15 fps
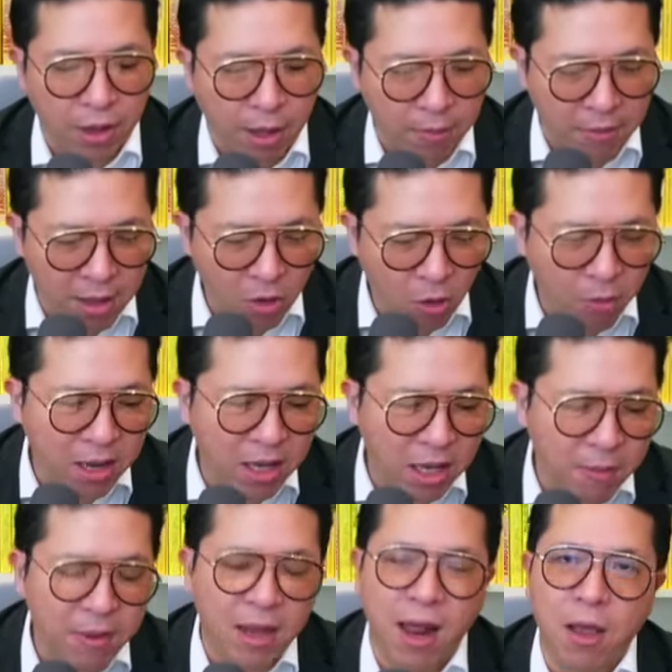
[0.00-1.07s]
ครับในโลกใบ
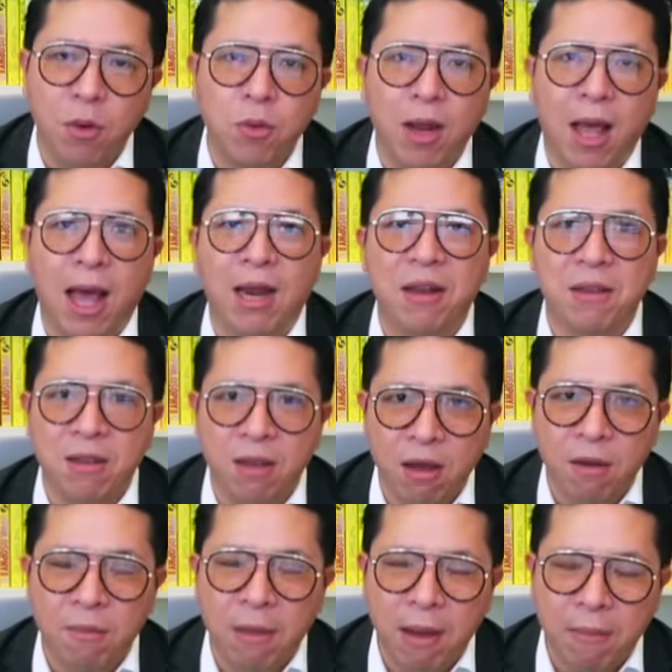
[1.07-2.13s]
นี้มีอะไรให้คุณอ่านเยอะ